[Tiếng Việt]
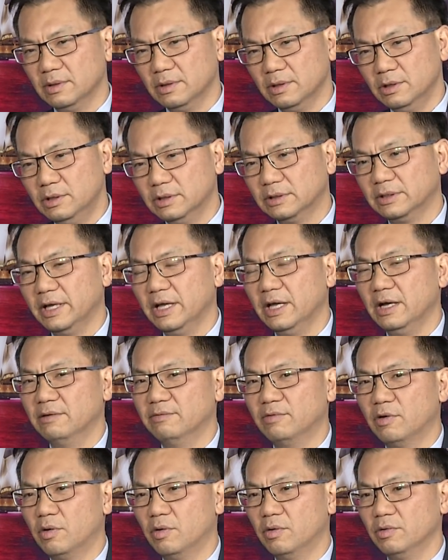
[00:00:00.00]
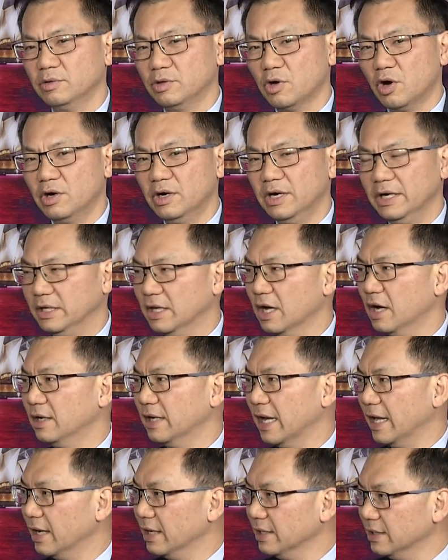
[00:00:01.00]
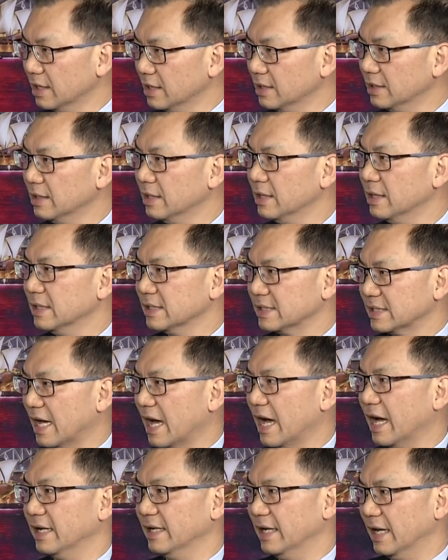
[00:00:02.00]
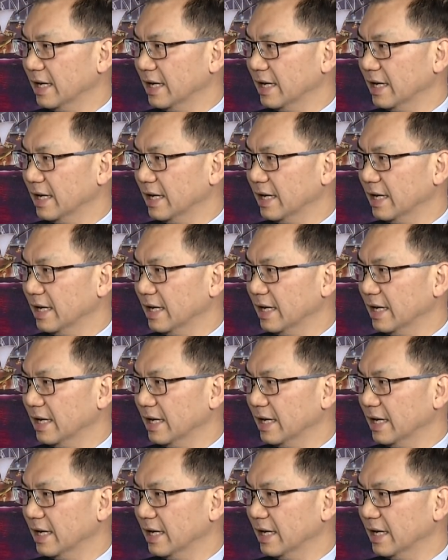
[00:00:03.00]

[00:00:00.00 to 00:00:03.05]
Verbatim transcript: đưa tiền vô cho người dân để người dân chi xài tiêu.